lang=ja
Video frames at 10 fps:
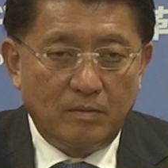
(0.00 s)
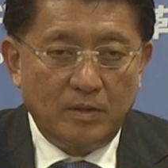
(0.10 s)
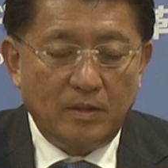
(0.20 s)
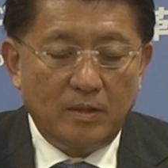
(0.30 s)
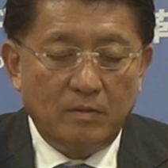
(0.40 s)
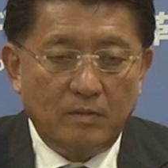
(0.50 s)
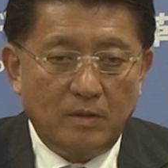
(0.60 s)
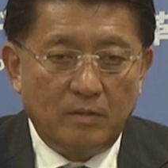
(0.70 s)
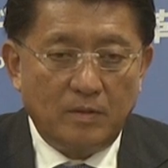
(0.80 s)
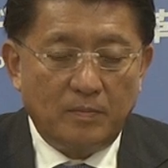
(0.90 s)
一旦
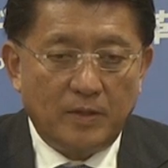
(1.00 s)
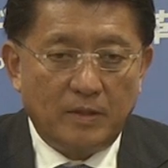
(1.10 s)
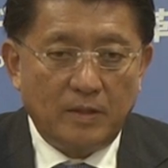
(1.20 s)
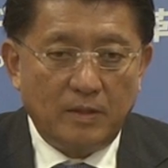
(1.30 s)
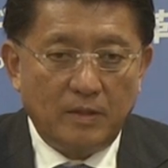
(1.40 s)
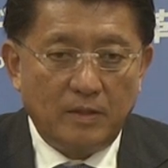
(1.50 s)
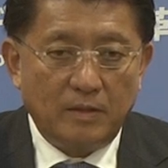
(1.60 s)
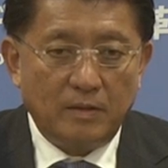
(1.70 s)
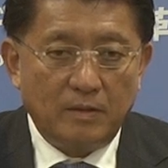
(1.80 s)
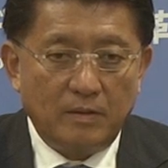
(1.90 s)
はオリパラで
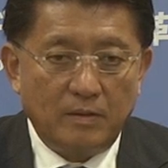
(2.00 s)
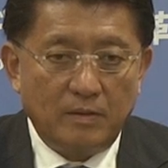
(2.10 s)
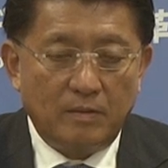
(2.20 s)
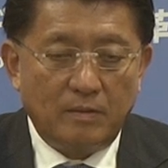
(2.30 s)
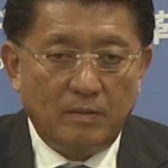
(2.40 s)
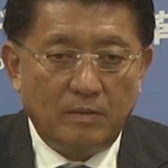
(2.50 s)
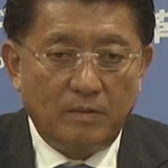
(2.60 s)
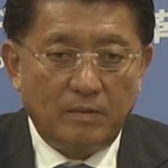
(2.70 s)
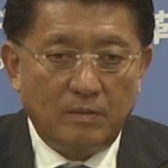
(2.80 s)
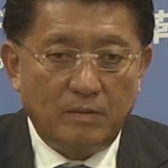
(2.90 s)

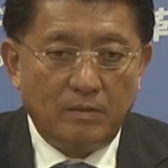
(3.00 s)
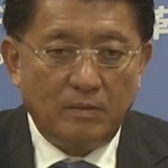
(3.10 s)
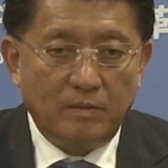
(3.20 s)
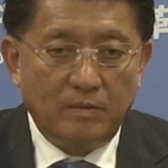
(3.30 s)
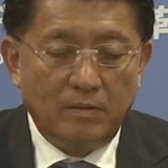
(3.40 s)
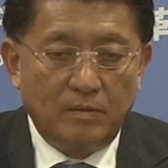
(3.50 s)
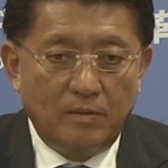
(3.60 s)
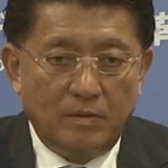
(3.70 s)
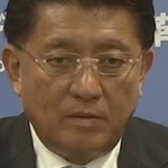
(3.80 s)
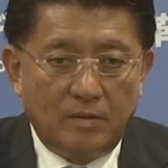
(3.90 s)
の
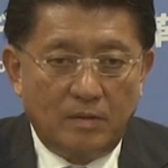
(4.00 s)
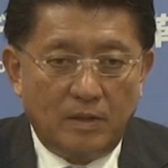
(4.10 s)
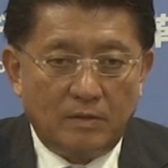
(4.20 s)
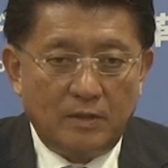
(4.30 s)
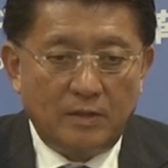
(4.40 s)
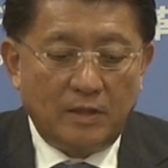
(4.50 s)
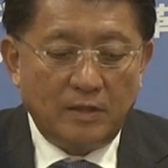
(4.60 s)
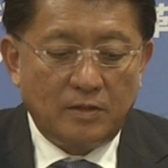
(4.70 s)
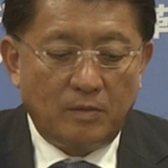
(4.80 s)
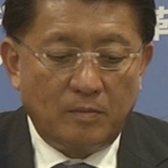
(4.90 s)

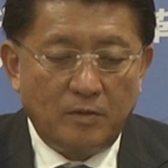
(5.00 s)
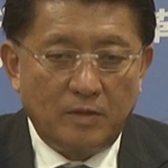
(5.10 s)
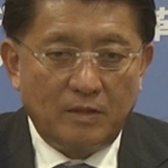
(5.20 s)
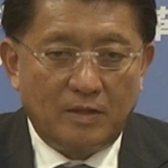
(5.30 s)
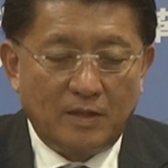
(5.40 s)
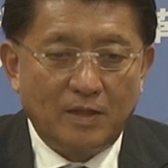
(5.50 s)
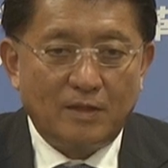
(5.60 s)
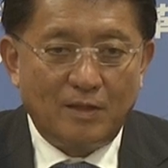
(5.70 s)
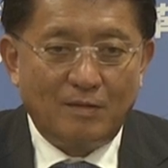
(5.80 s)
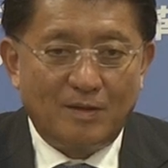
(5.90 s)
アクリデーションを持っている方っ
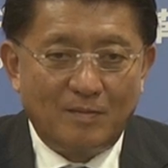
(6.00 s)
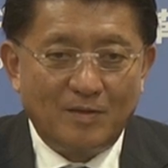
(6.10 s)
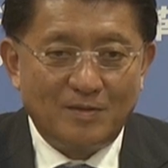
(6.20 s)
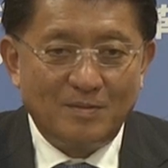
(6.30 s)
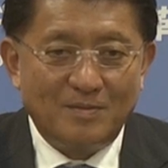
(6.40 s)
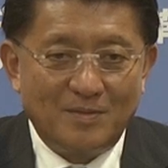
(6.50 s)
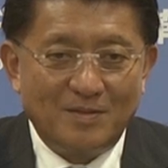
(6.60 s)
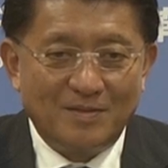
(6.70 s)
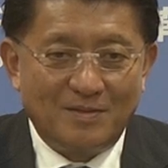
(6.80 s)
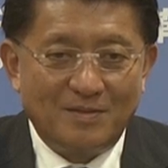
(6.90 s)
ていうのはもう
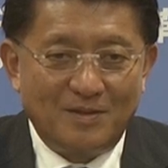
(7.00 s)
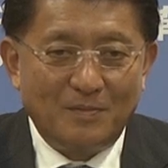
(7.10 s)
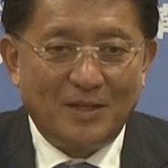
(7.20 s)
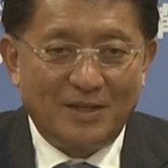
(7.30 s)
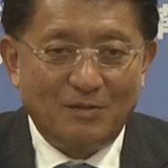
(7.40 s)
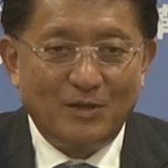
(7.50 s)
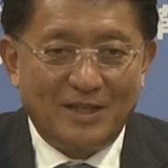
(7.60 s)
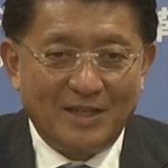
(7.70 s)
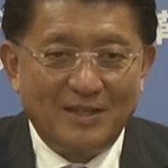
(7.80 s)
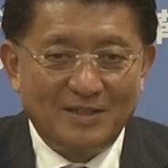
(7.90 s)
もうオリパラの
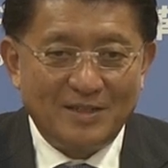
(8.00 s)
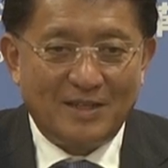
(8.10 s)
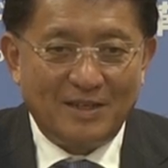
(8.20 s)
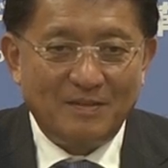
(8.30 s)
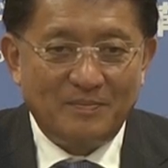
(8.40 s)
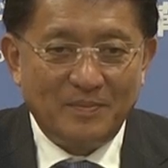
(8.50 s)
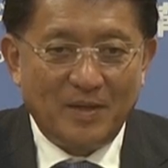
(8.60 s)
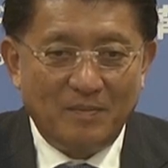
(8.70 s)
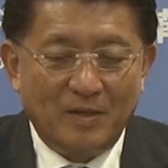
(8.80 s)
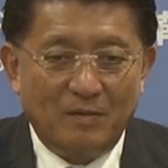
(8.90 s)
時だけですから。
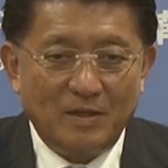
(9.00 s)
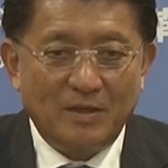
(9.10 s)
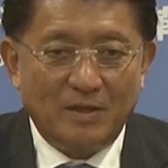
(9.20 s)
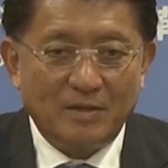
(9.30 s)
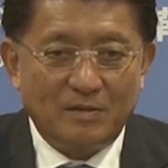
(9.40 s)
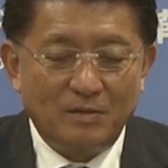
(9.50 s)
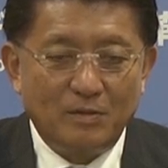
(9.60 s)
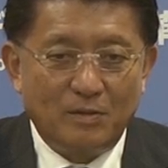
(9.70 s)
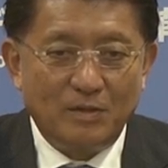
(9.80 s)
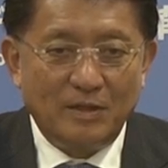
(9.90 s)
まあ、終わったら
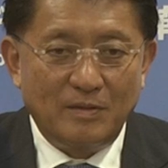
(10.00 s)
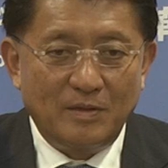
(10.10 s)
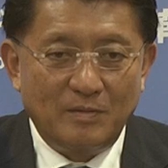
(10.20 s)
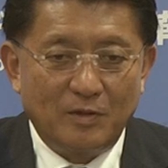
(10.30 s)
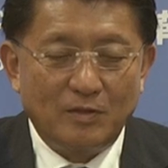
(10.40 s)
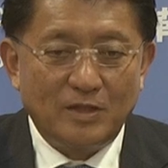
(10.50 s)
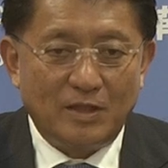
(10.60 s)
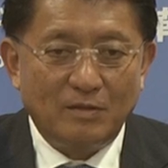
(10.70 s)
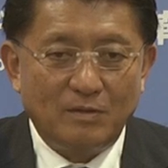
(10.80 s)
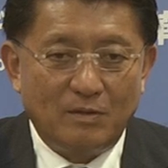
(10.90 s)
通常に戻し
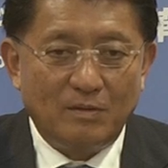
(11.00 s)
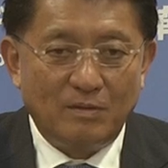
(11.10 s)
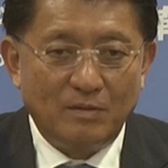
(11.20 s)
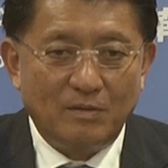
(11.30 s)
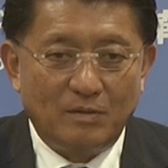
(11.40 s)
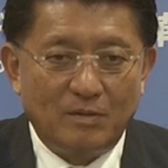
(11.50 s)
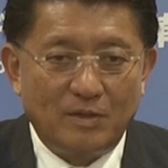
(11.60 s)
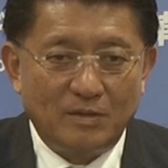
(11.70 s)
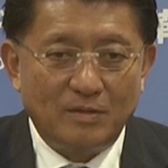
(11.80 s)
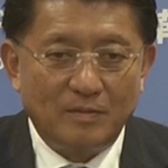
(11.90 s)
ていくということ
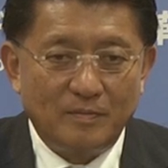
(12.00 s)
です。